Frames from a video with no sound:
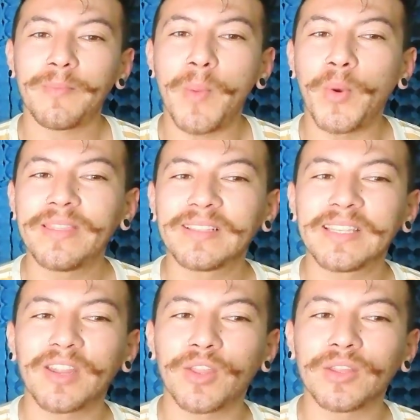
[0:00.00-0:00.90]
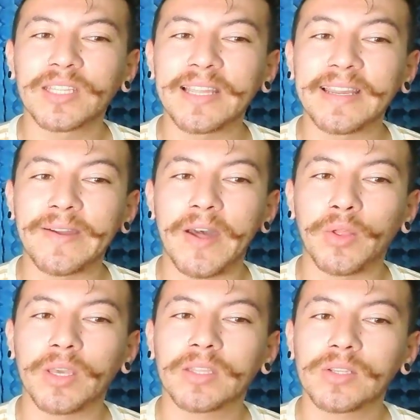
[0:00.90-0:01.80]
¿Me pueden decir dónde está
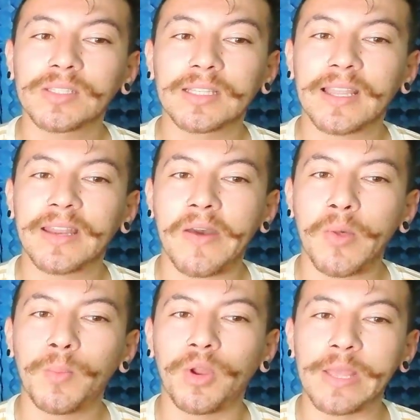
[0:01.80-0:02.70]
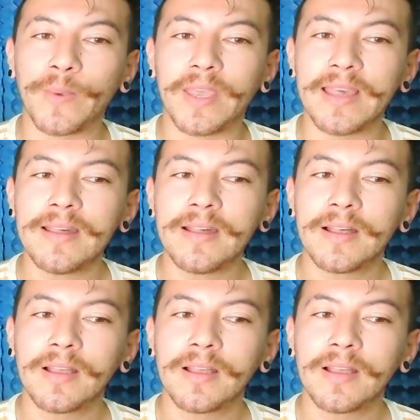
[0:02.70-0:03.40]
grabado esto? Si está grabado en Bolivia.